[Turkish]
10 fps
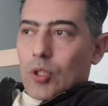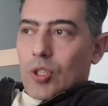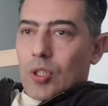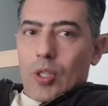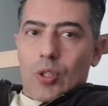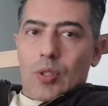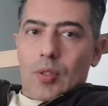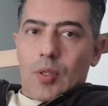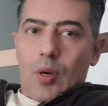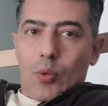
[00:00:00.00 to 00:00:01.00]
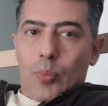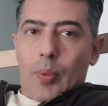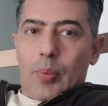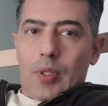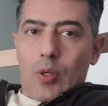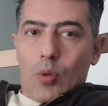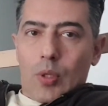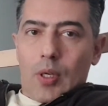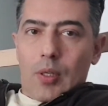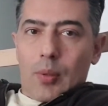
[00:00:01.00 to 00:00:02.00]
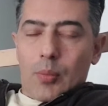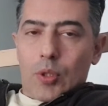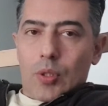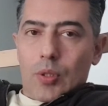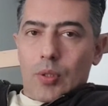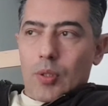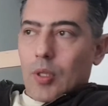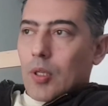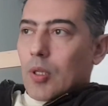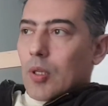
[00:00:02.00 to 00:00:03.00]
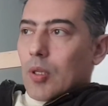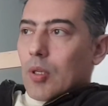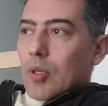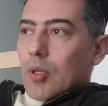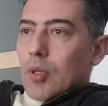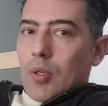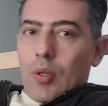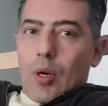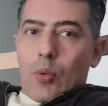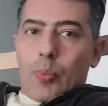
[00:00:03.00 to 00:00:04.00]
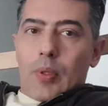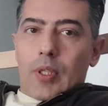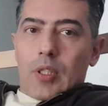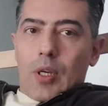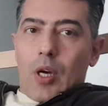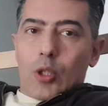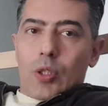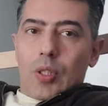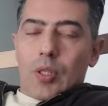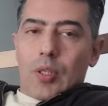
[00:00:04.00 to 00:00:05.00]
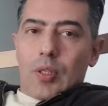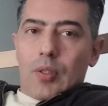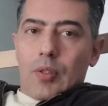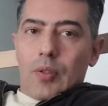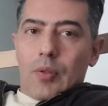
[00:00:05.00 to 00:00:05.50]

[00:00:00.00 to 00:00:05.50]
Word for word: Çin'in aşısını Avrupa Birliği onaylamış. Avrupa'daki aşıları